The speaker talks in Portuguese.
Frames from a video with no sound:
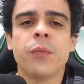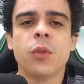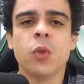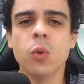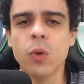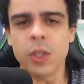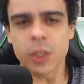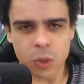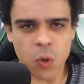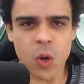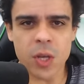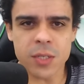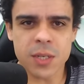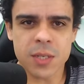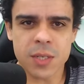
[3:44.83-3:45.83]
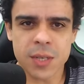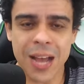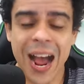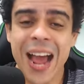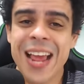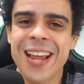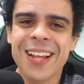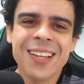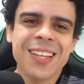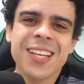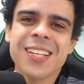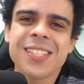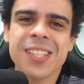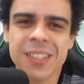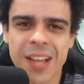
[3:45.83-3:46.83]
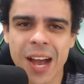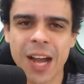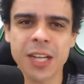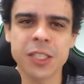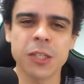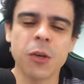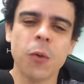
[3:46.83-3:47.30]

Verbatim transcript: duas coisas: a intensidade que o